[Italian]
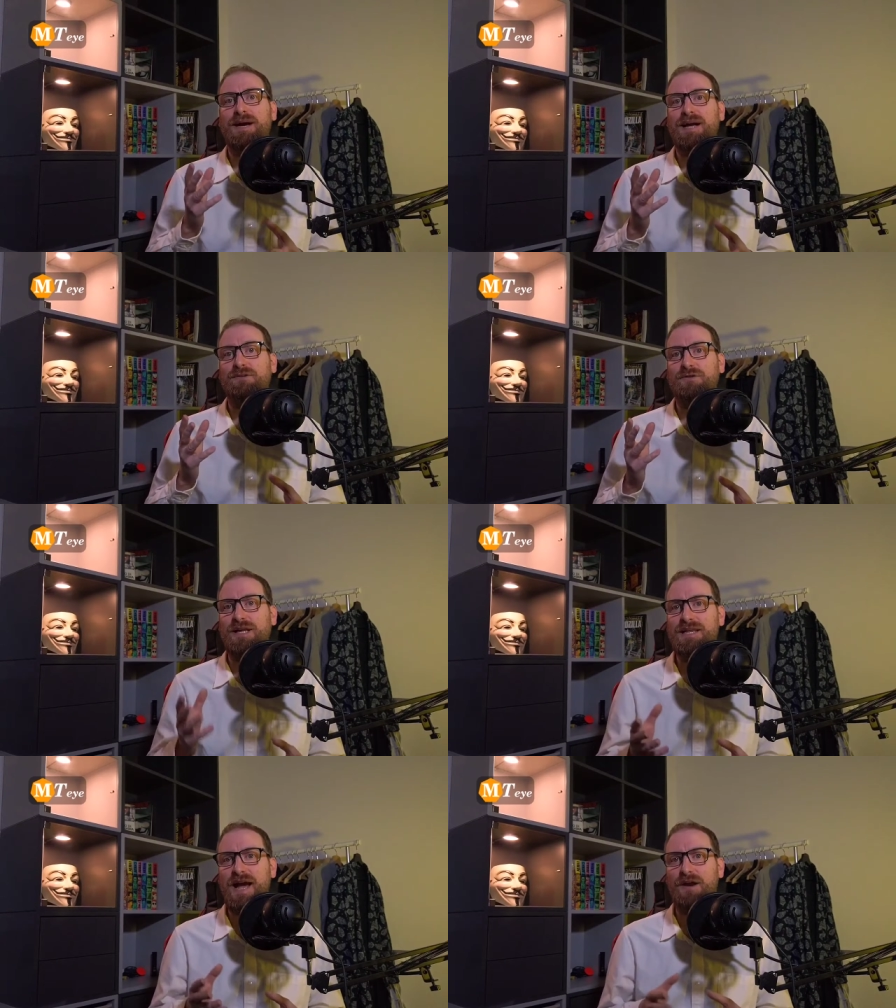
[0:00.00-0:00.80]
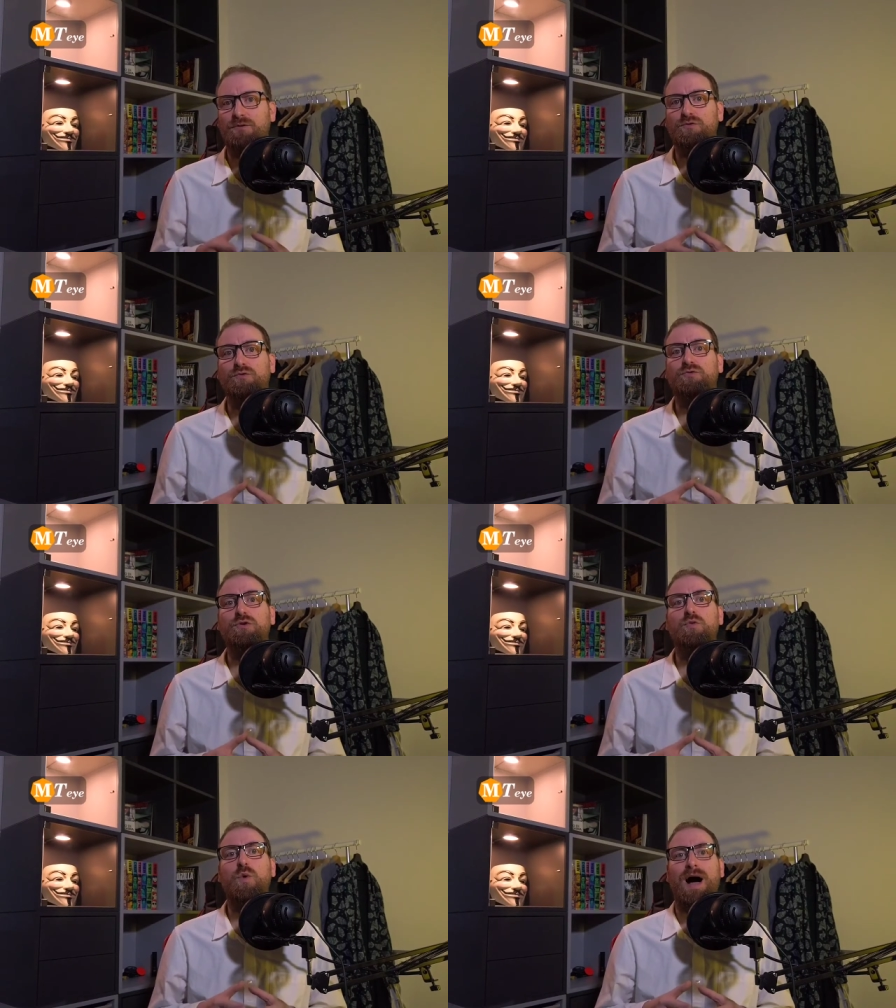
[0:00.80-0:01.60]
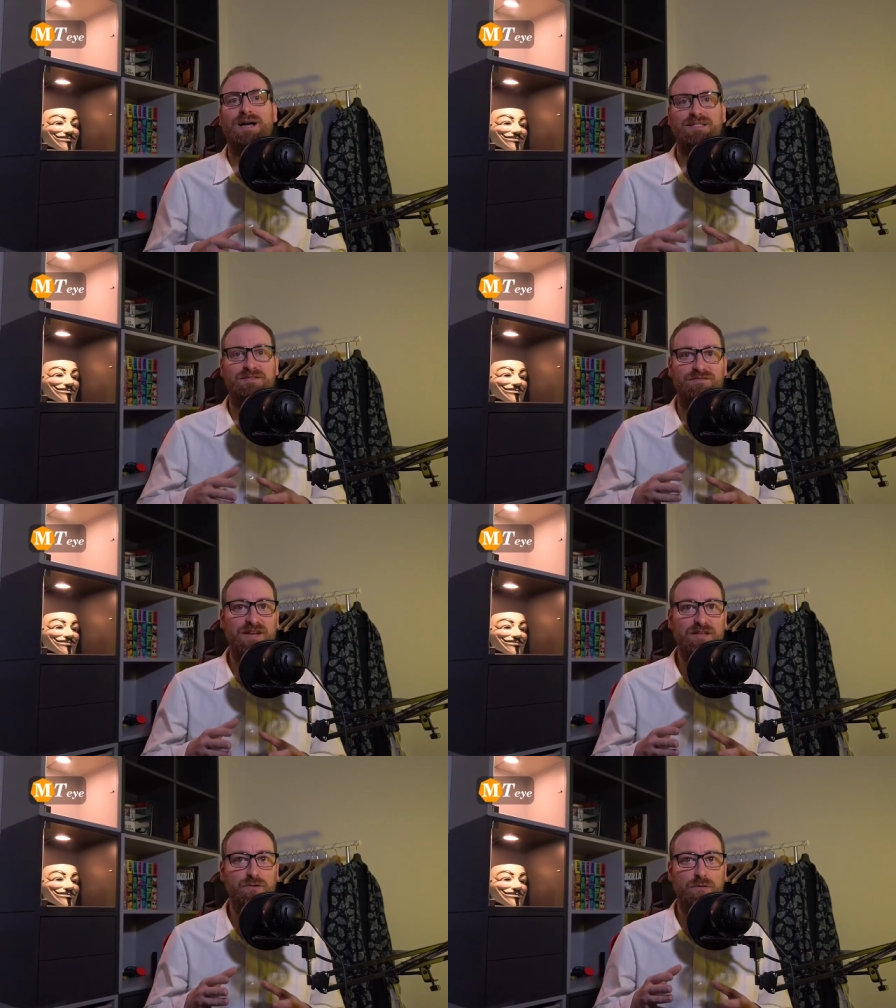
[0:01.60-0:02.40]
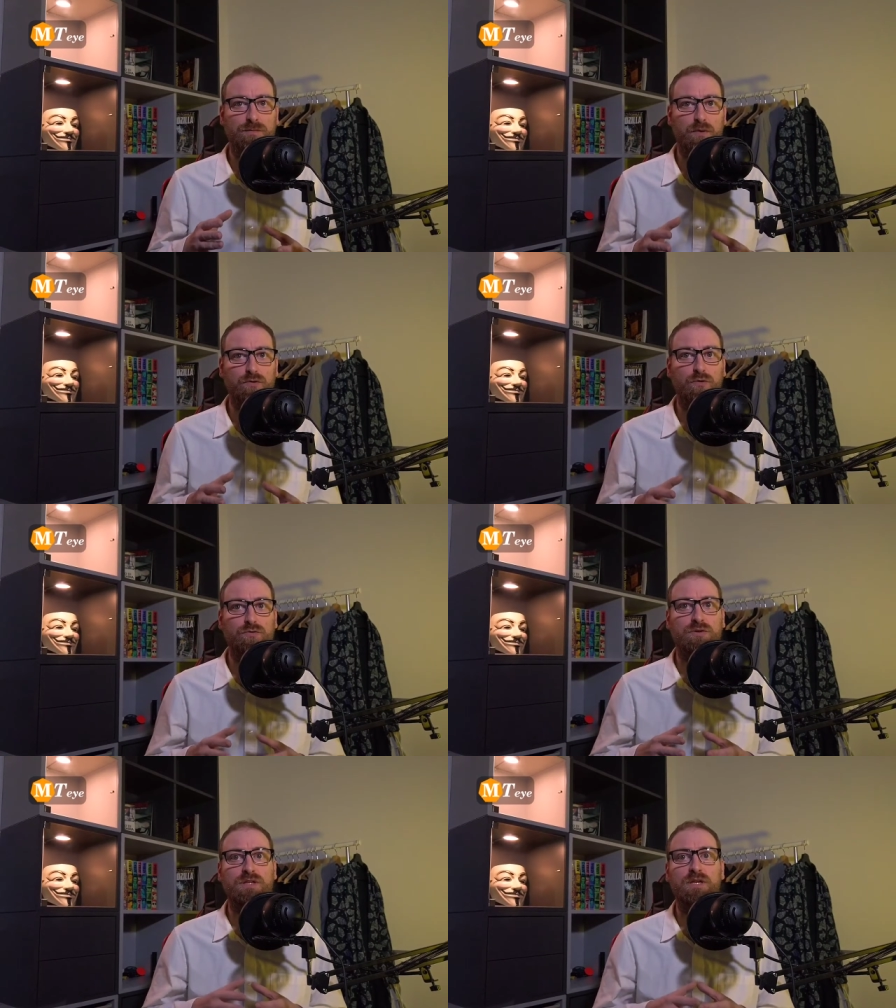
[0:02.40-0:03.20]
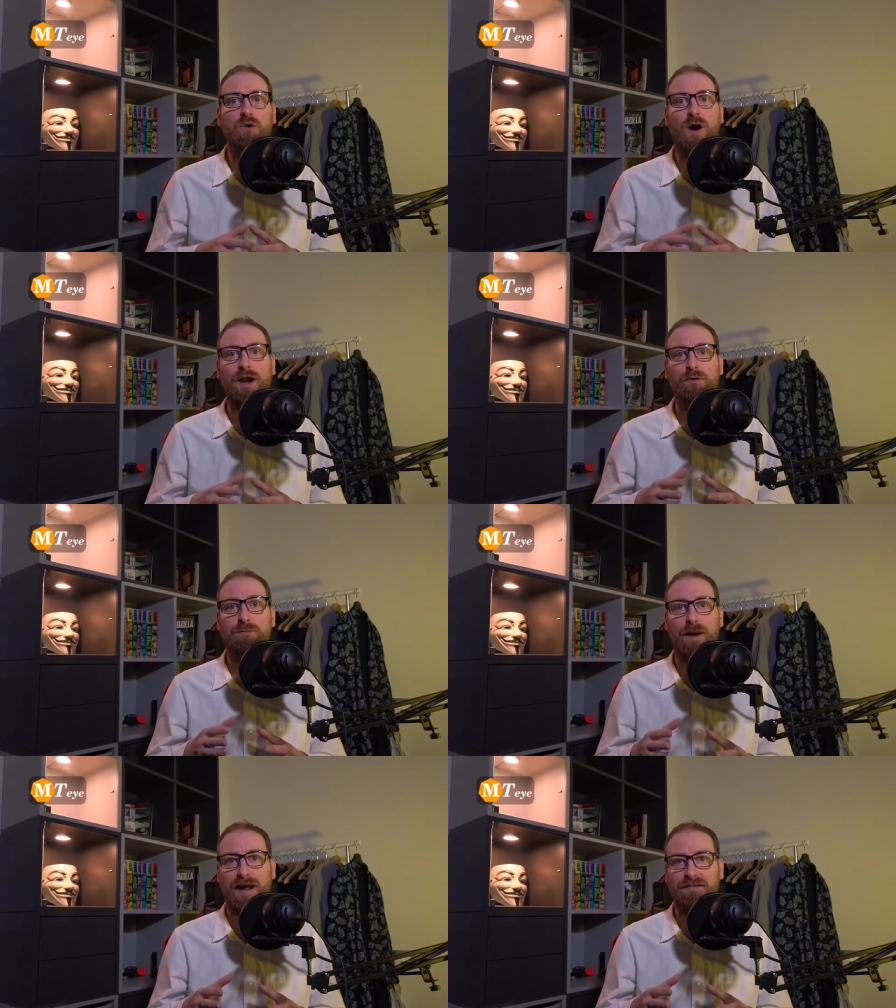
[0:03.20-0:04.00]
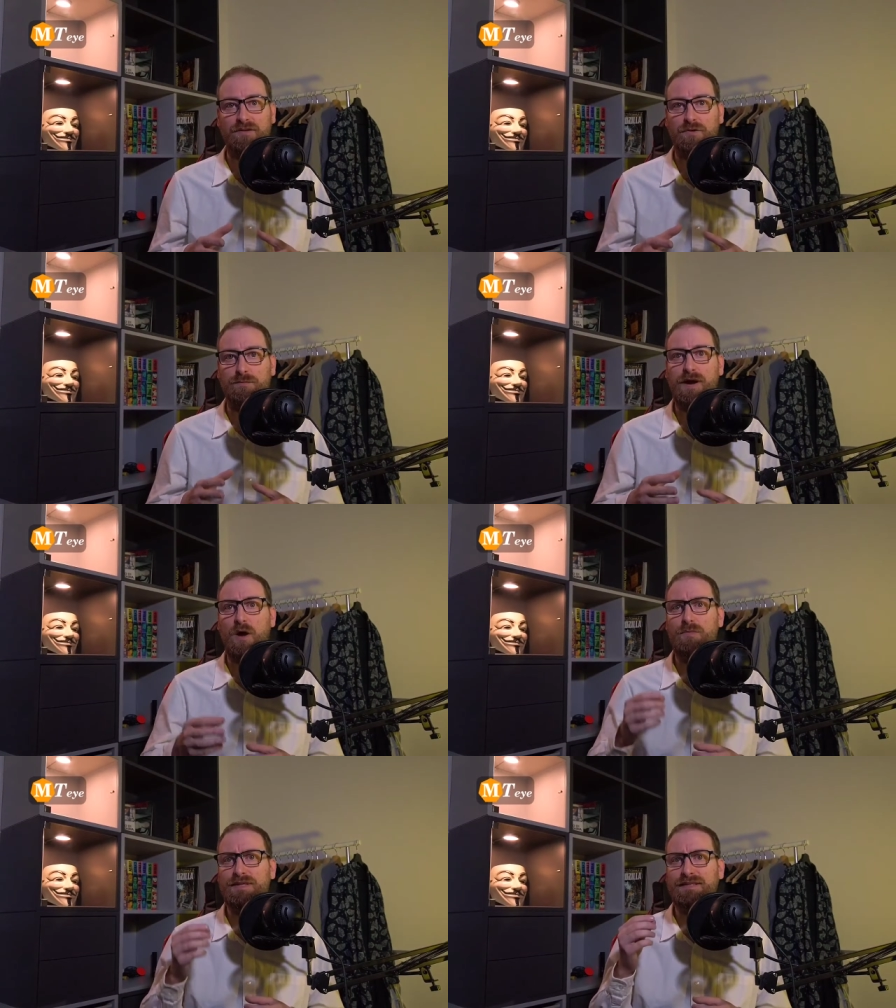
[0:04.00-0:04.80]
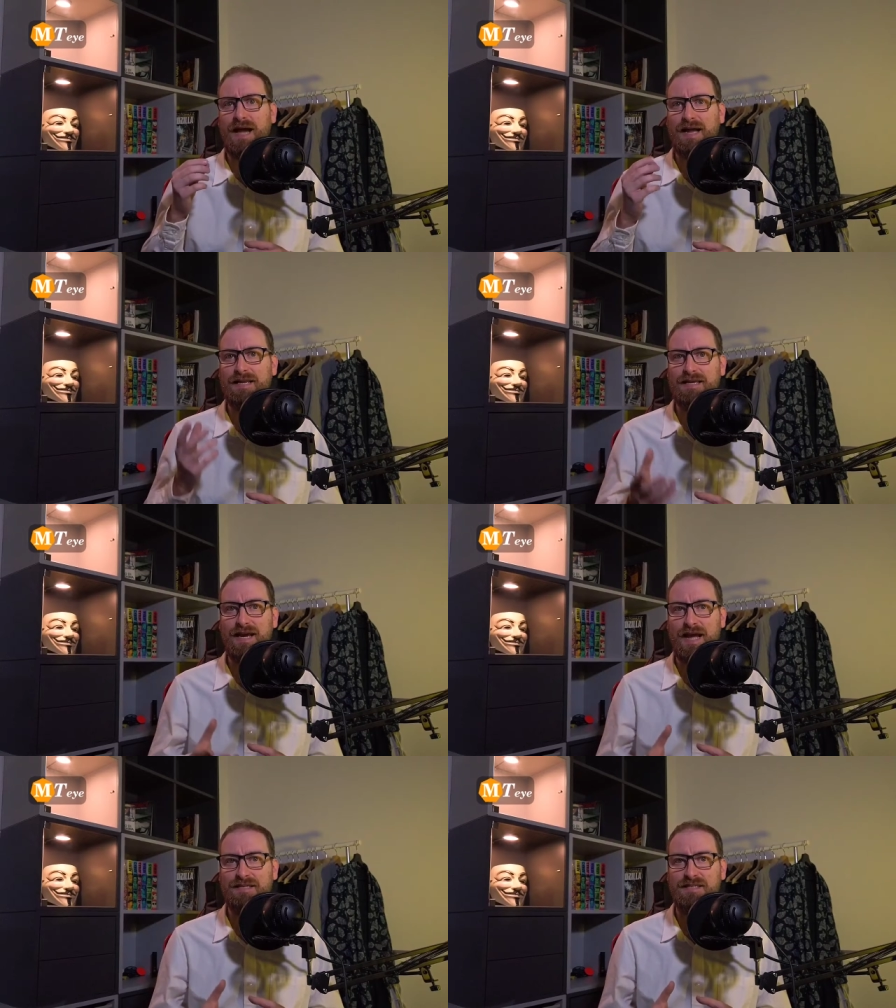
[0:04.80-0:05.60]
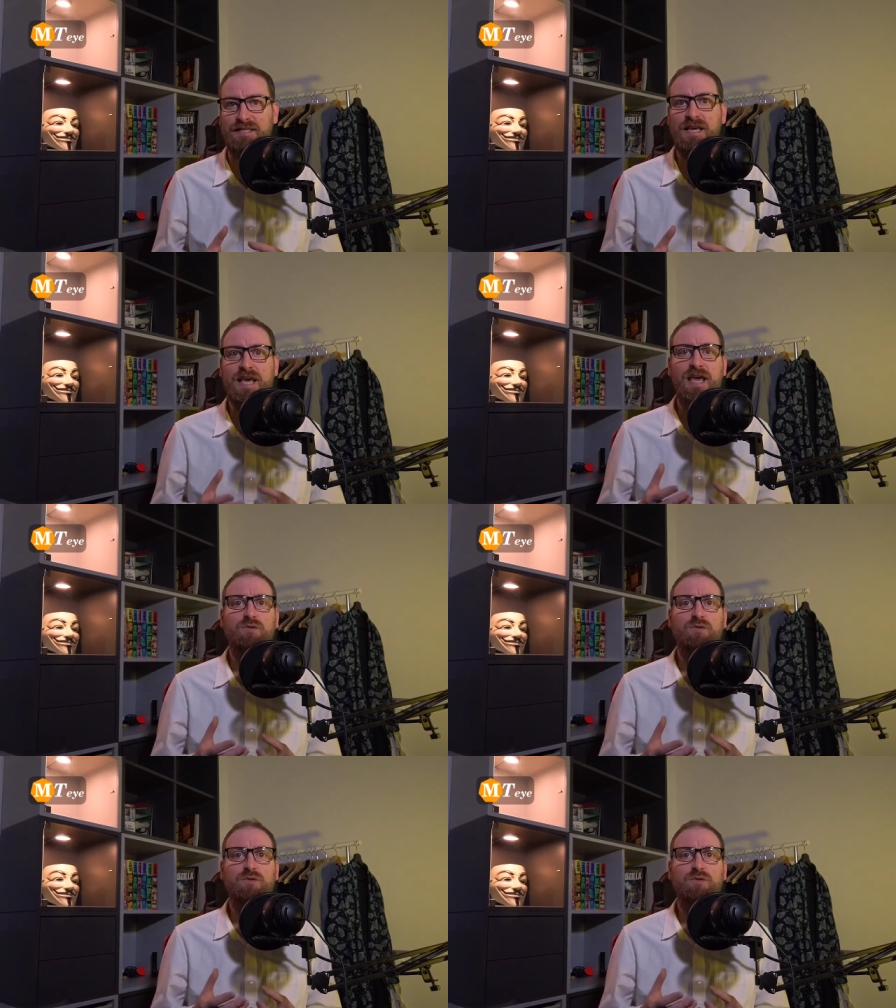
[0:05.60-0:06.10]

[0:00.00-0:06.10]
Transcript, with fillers: nel mercato italiano tutti o quasi vendono prodotti o hanno Patreon per aumentare gli ingressi